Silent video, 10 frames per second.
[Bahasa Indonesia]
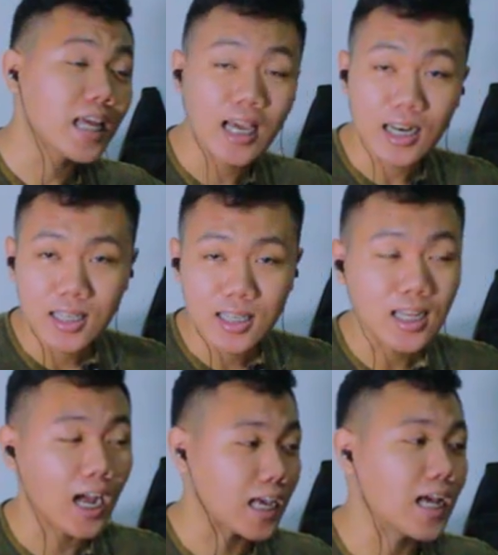kan?
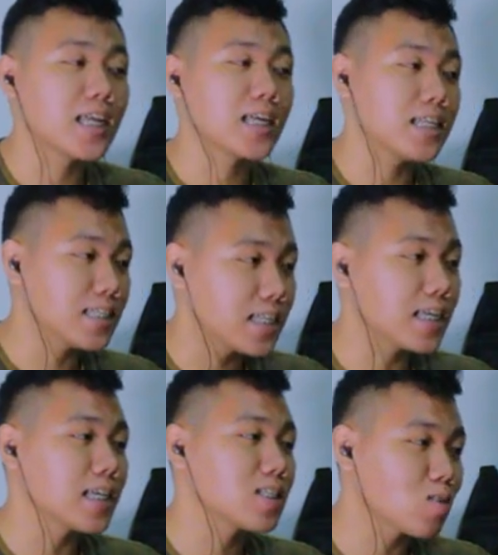Agak aneh. Di
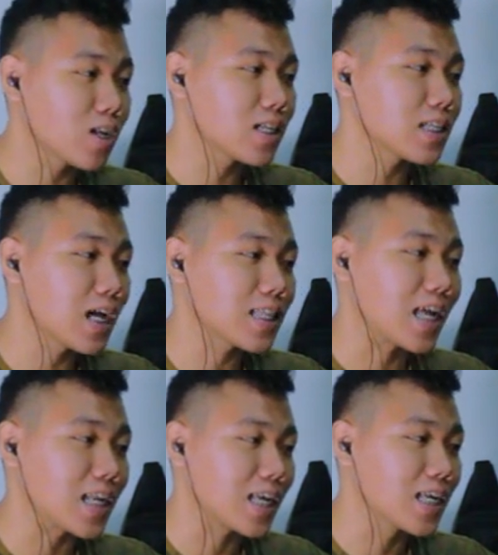sini gestur yang sangat
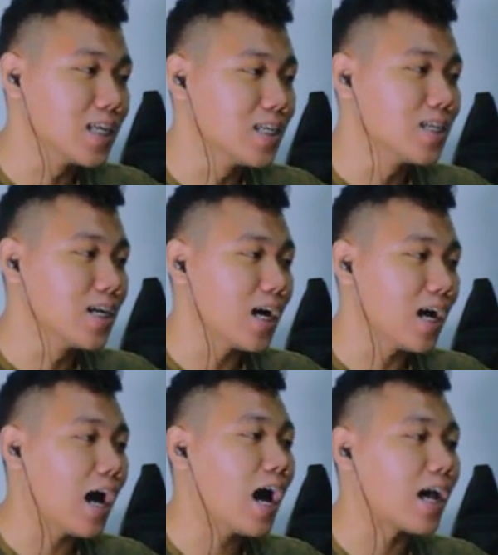aneh.
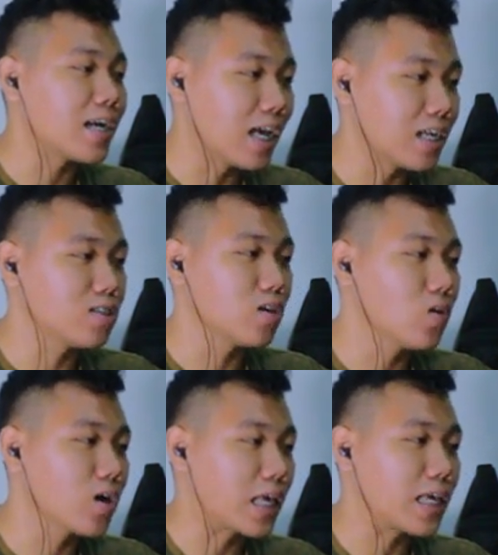Ada cowok